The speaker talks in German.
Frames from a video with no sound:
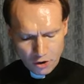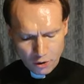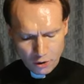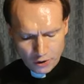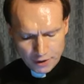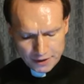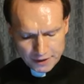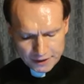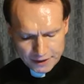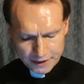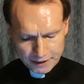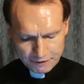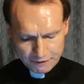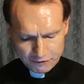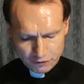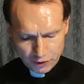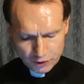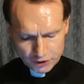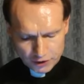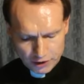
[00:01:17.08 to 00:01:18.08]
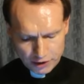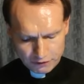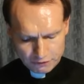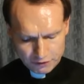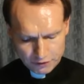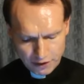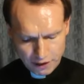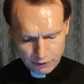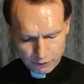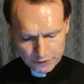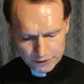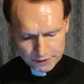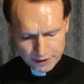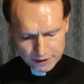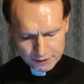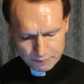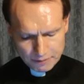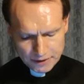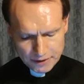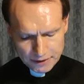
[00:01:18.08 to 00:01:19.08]
Heute gehen Forscher davon aus,
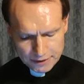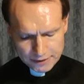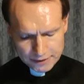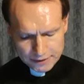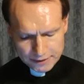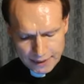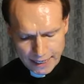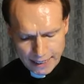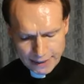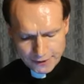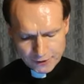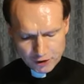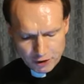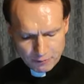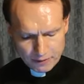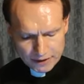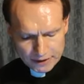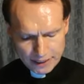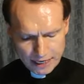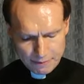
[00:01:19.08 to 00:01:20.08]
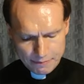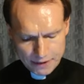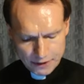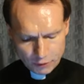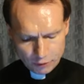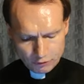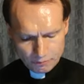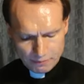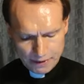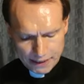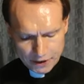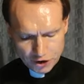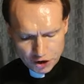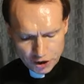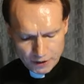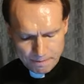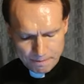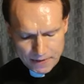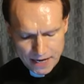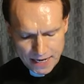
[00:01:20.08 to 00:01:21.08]
dass mindestens 1,3 Millionen
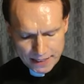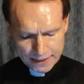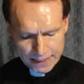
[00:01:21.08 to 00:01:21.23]
Menschen